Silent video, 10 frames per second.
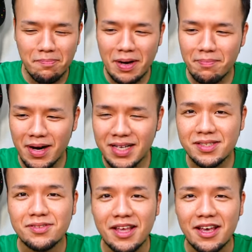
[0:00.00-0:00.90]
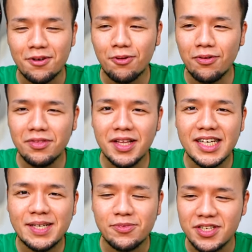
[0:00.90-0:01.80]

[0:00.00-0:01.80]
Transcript: まあ、まずね、この中でも